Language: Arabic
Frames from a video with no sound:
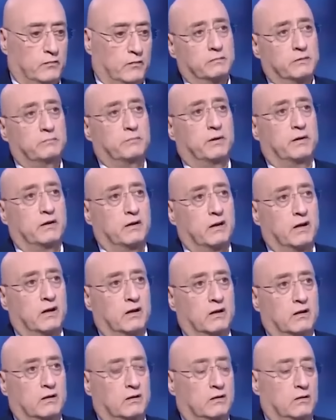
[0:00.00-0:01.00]

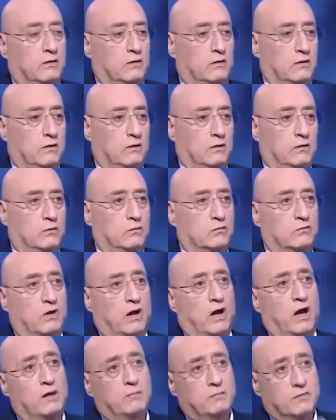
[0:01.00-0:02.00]
بتبناه انه
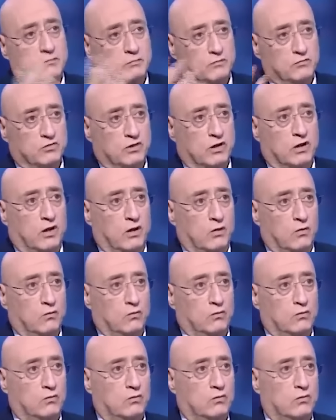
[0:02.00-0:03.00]
زعامة ميشيل
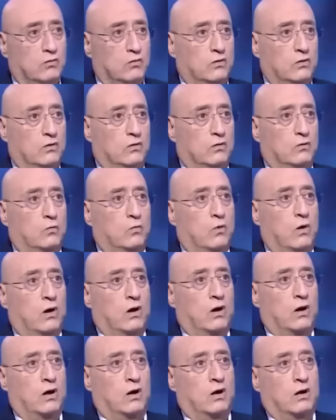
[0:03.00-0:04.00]
عون
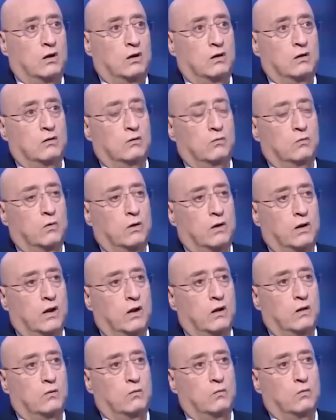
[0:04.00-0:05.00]

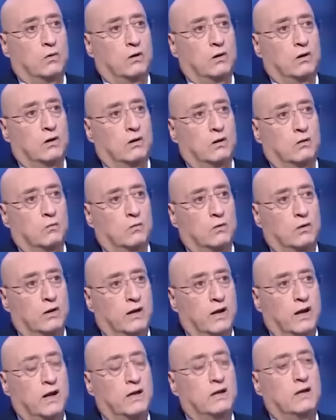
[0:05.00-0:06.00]
والها
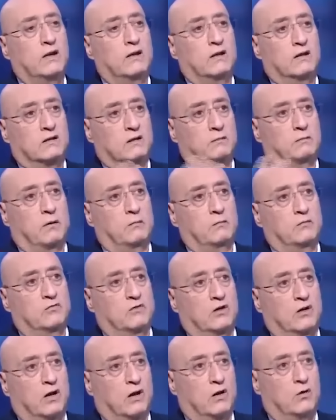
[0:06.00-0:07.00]
والهالة تبع
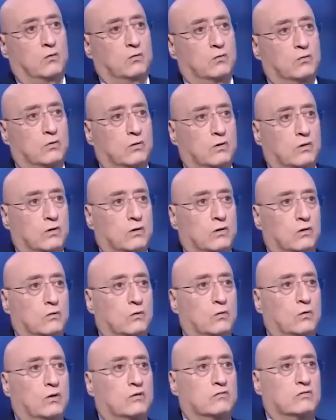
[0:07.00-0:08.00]
ميشيل عون
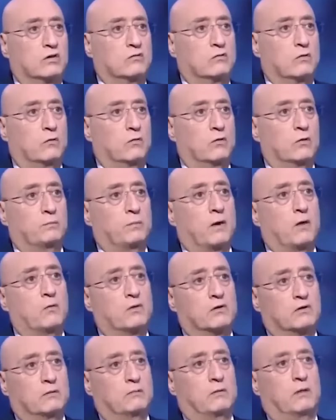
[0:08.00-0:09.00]
كلها سوا
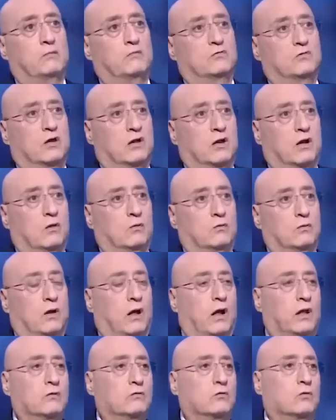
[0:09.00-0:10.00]
والباور تبع ميشيل عون
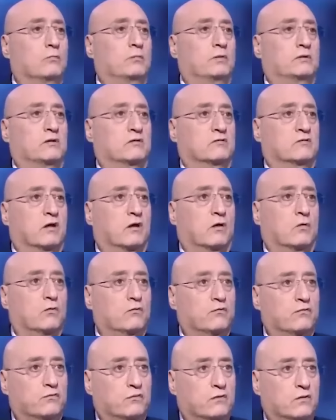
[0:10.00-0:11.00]
حطوا
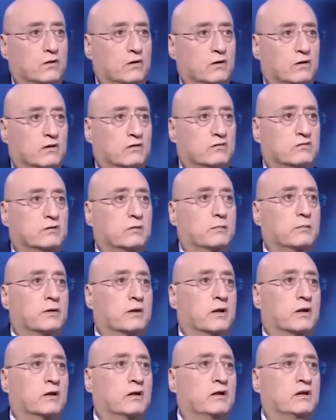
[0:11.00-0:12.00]
بتصرف
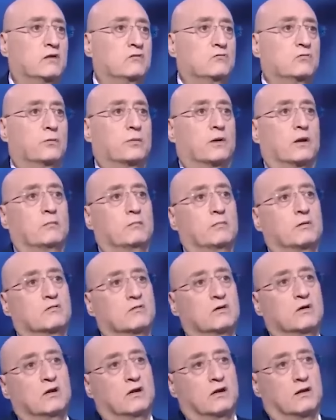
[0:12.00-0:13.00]
استمرارية جبران
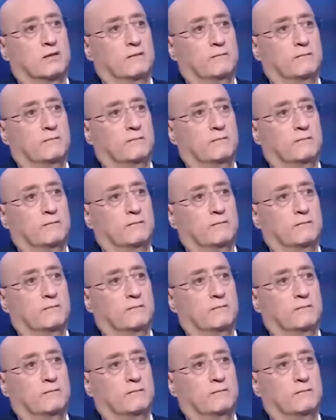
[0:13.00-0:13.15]
باسيل